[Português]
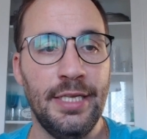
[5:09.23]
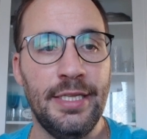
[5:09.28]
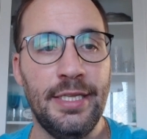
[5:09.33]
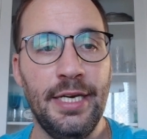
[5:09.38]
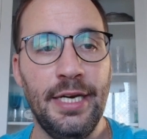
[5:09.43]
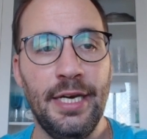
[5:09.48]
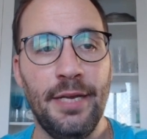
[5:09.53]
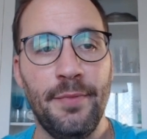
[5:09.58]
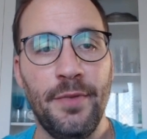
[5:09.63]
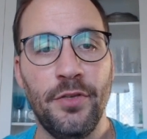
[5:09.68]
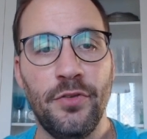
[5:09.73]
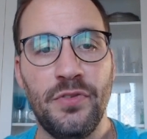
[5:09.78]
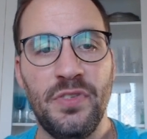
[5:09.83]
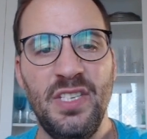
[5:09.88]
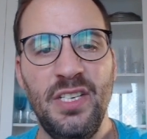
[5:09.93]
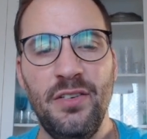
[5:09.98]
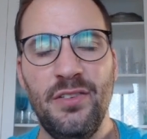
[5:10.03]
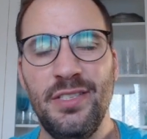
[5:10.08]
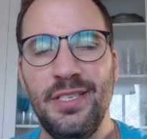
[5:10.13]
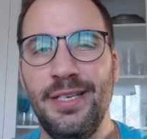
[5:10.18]
Treinamento
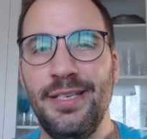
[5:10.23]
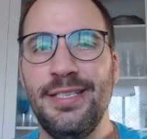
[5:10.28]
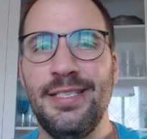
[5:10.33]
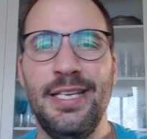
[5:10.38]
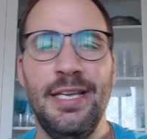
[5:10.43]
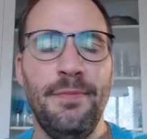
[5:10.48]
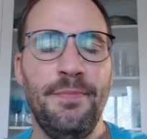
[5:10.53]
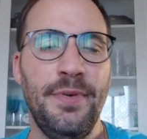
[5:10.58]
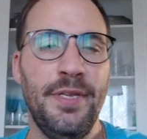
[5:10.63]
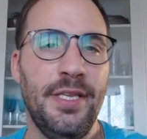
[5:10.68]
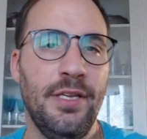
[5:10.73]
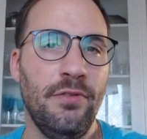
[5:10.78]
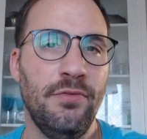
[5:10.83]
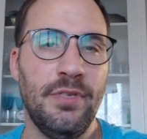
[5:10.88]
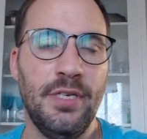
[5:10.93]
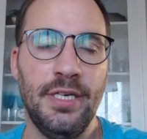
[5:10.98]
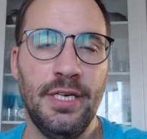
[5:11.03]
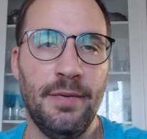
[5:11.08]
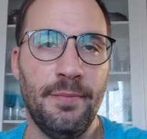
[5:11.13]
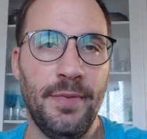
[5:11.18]
5, eles sempre dão
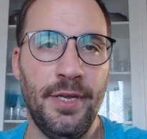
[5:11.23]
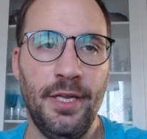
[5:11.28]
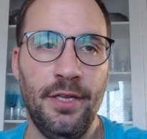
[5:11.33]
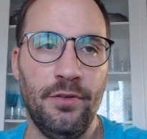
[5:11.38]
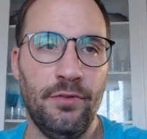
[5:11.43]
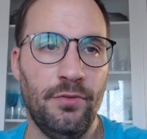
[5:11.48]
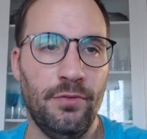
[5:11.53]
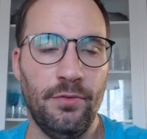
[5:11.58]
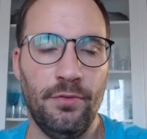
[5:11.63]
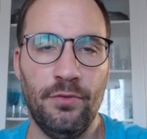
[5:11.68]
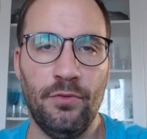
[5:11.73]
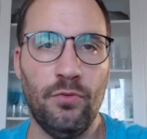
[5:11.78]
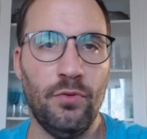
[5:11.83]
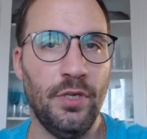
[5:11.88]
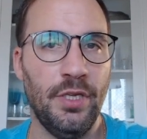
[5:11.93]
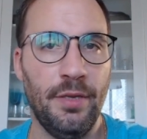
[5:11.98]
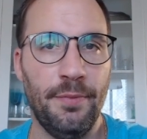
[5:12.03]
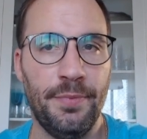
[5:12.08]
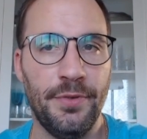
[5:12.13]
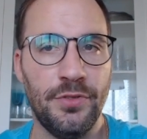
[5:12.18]
treinamento
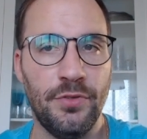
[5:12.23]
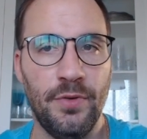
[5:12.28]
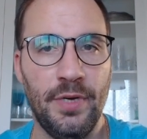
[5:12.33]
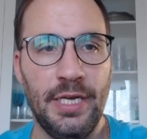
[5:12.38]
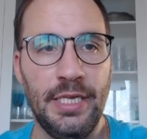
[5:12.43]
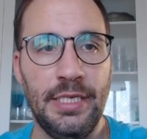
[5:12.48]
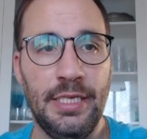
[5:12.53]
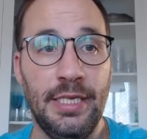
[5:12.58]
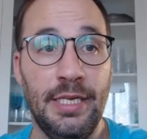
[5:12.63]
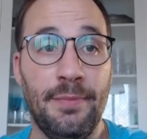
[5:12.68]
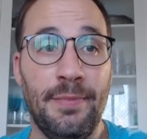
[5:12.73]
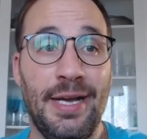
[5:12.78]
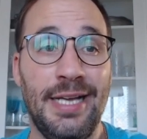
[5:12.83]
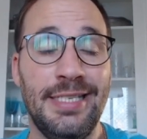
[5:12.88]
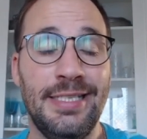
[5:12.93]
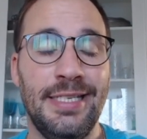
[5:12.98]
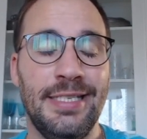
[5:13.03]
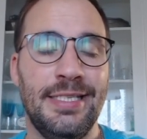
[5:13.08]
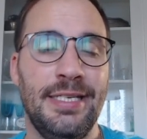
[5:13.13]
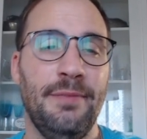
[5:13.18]
quando a pessoa entra, ainda
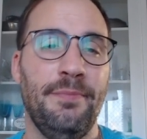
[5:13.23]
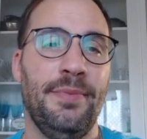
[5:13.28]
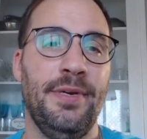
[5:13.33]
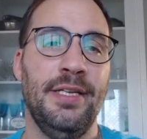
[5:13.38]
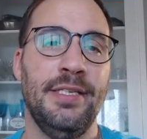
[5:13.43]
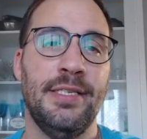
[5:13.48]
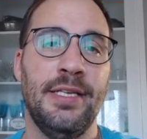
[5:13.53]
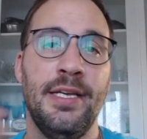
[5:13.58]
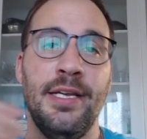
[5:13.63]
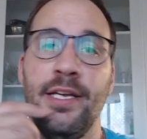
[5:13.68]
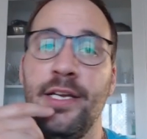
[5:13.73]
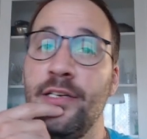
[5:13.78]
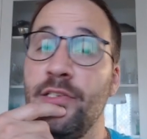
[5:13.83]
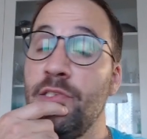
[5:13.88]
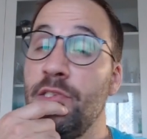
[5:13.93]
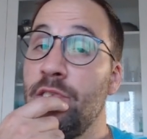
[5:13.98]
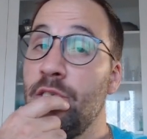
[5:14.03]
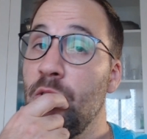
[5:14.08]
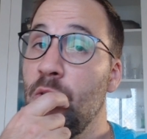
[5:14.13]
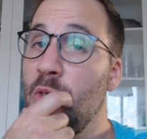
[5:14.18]
mais nessa empresa
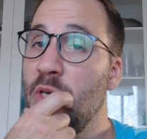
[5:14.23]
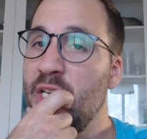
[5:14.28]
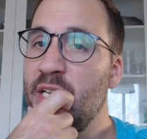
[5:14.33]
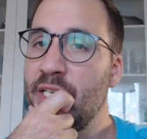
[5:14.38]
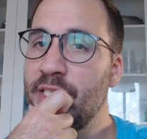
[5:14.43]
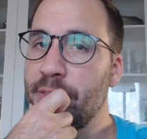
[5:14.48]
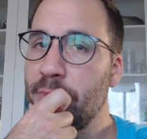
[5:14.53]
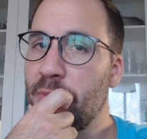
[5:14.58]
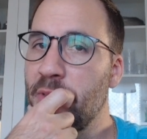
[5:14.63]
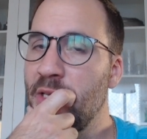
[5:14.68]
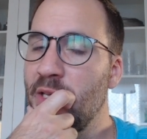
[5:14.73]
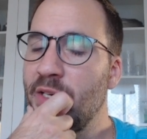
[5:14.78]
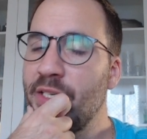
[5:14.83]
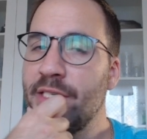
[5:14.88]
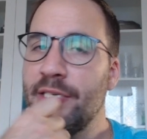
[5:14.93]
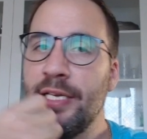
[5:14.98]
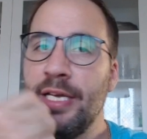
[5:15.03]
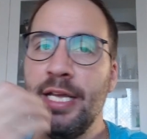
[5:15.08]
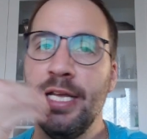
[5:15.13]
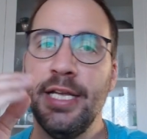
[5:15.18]
de segurança, porque
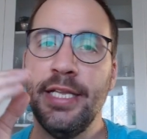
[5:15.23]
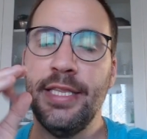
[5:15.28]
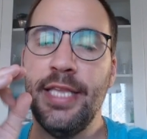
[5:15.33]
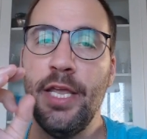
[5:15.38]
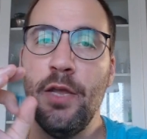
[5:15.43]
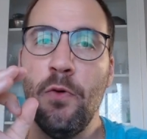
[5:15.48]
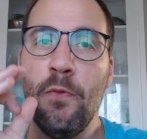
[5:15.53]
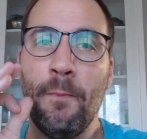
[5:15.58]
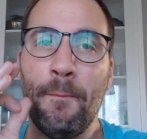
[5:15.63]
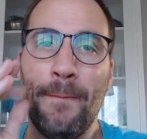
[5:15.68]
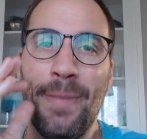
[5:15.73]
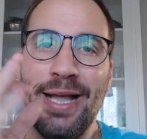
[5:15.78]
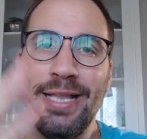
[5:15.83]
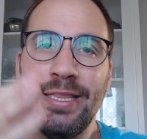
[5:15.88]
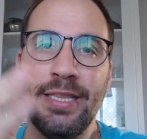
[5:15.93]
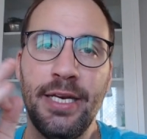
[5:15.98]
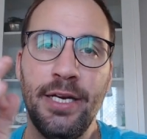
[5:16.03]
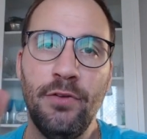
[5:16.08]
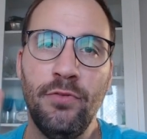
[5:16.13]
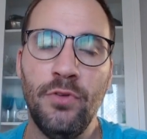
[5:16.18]
eles têm um
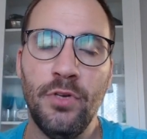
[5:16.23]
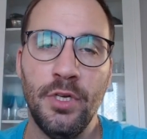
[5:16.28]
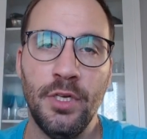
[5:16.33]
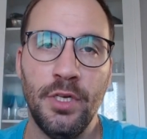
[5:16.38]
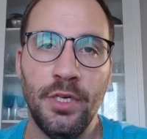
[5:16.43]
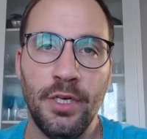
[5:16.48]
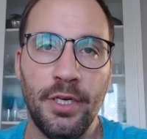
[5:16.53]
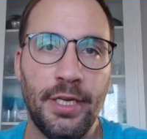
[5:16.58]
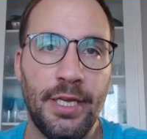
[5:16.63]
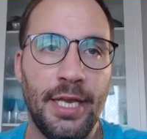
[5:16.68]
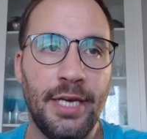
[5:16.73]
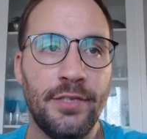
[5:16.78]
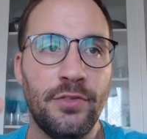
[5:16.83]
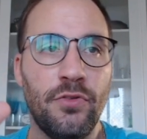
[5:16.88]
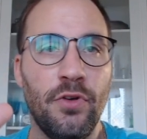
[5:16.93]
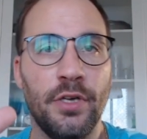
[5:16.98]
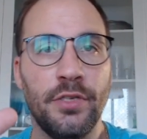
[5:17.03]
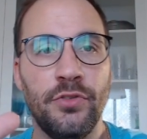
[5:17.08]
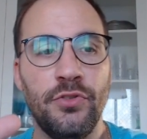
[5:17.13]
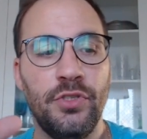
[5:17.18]
padrão que eles
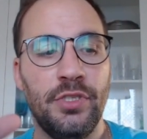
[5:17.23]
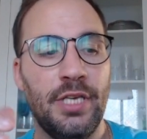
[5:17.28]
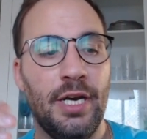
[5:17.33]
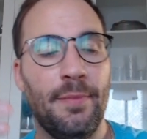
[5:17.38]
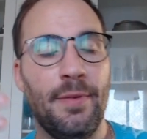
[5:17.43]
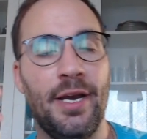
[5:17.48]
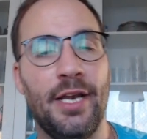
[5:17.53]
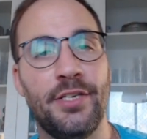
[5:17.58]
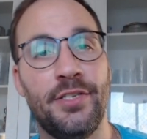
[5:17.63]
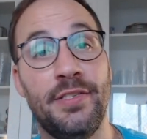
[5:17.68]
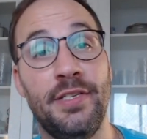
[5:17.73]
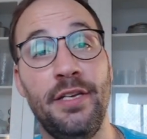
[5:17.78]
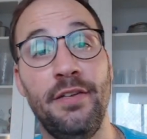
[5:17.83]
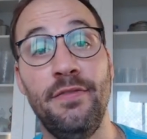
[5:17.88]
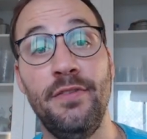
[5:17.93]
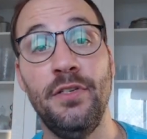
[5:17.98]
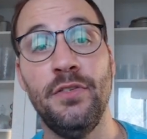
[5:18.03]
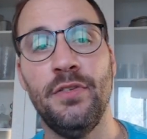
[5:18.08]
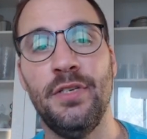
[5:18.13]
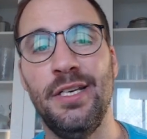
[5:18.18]
gostam de trabalhar de
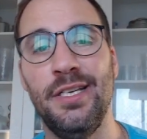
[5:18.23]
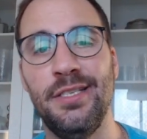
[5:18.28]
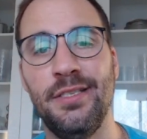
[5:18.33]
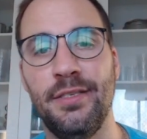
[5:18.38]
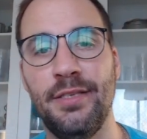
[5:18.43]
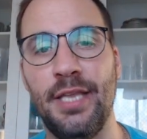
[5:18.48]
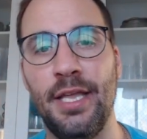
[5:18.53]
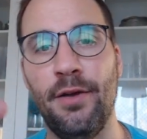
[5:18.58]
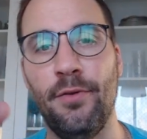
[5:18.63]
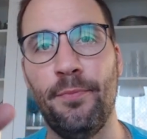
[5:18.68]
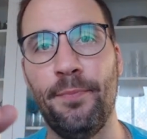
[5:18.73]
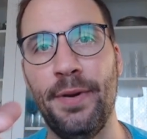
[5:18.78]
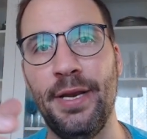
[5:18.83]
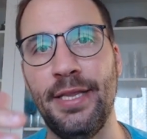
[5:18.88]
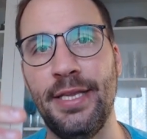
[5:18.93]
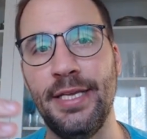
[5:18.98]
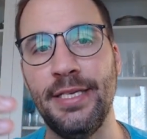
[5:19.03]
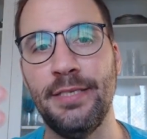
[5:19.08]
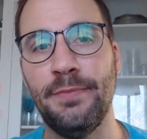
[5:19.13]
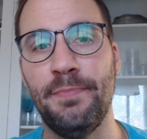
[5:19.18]
serviço, que eles estão para
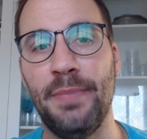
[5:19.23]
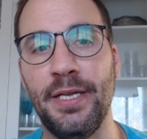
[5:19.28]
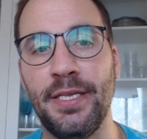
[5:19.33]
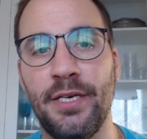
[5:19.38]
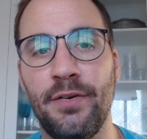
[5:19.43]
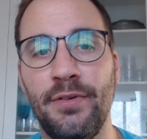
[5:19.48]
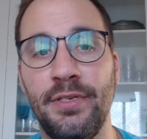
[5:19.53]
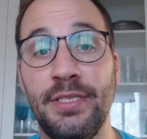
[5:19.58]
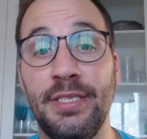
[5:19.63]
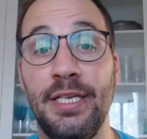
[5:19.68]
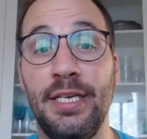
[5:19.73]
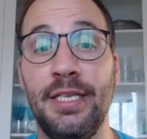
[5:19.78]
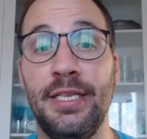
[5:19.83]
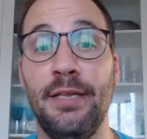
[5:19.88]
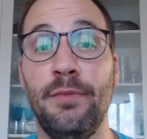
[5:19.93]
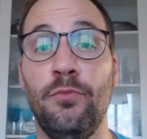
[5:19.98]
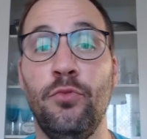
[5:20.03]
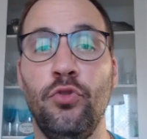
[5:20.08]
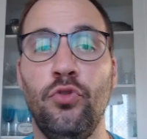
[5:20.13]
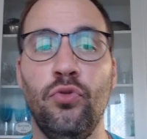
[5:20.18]
ter esse padrão, eles têm que
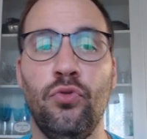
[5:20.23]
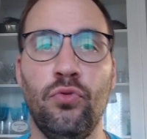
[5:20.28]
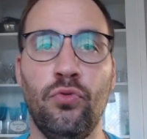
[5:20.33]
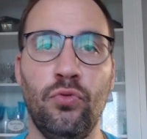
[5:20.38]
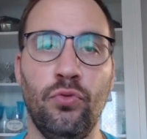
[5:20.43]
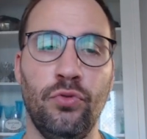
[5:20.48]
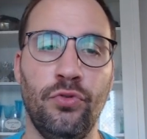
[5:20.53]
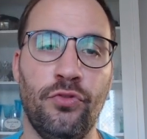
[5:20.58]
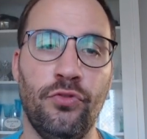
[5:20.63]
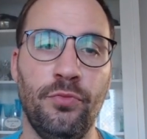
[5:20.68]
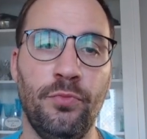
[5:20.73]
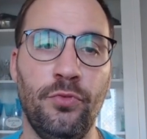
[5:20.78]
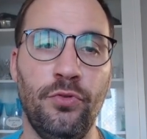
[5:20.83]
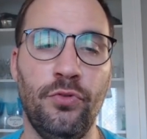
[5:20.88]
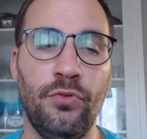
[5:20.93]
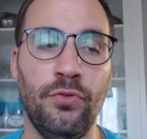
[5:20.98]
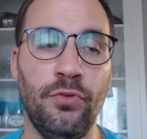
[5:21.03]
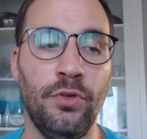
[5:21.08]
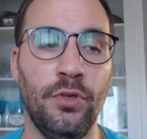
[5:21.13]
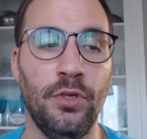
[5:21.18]
ter muito curso,
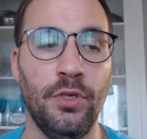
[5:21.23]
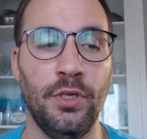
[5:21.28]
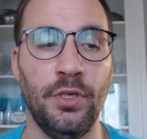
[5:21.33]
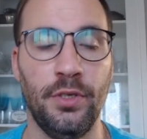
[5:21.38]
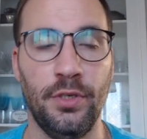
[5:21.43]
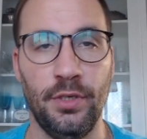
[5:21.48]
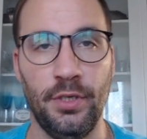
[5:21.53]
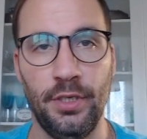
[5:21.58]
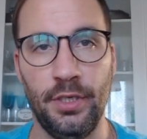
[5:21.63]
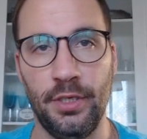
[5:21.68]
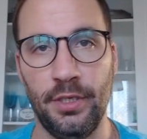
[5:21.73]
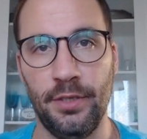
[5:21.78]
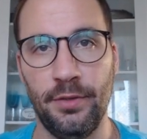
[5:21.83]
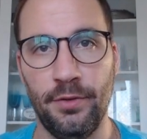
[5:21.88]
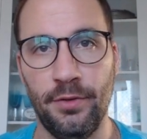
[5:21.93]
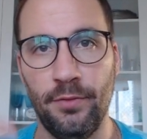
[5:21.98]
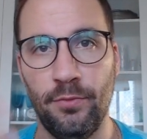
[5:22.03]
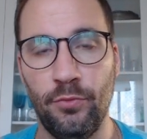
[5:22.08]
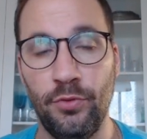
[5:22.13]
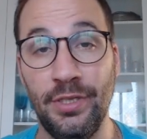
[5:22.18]
muito,
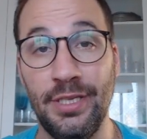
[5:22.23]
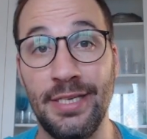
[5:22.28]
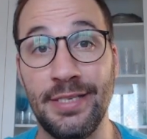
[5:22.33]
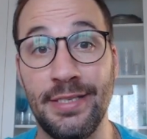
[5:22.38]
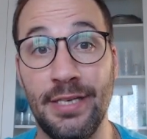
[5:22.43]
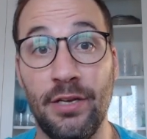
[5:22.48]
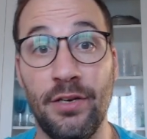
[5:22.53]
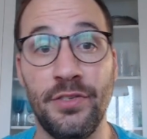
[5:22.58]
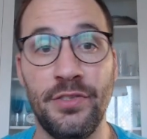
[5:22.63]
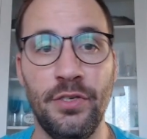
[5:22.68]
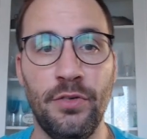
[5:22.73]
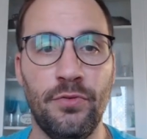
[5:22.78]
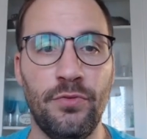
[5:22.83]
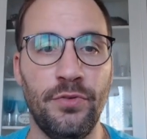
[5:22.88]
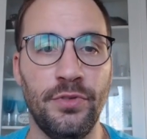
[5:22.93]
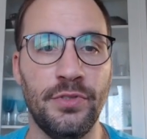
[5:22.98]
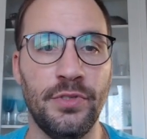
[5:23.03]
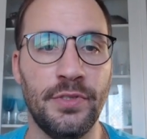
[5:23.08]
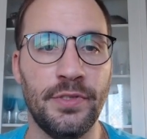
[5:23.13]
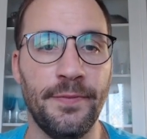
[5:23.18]
uh, muitas aulas e
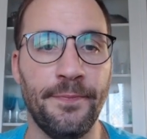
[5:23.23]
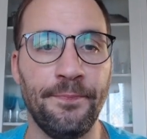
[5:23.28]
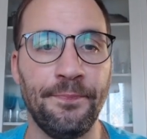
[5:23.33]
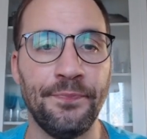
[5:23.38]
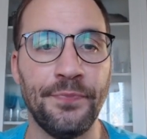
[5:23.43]
cursos.